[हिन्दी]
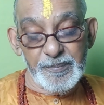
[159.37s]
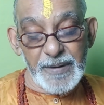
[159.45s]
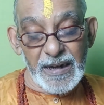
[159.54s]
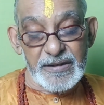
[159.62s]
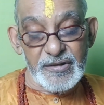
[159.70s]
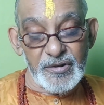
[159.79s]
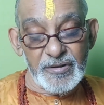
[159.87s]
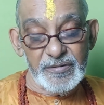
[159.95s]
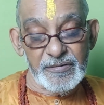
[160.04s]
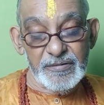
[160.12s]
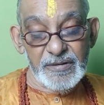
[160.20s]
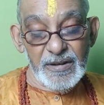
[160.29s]
वृक्ष
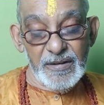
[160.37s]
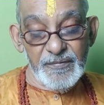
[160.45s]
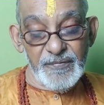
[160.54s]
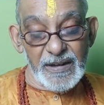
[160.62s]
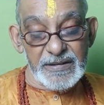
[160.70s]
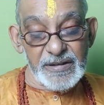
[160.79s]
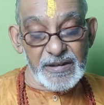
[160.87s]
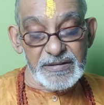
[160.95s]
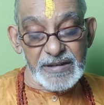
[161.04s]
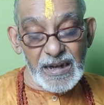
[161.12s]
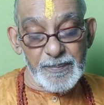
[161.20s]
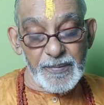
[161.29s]
वज्र
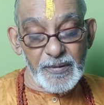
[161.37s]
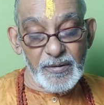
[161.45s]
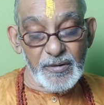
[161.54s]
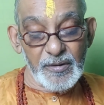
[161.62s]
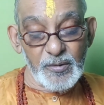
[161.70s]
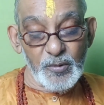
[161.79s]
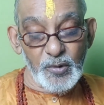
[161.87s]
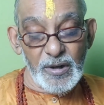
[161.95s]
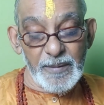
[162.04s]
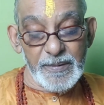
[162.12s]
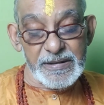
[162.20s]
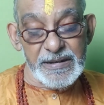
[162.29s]
सर्प और
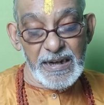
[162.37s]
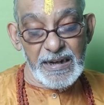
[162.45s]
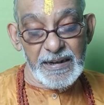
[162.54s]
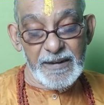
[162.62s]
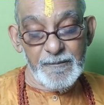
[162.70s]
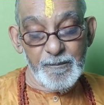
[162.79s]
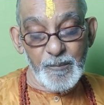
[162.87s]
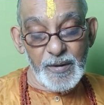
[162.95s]
ओले बरसने लगे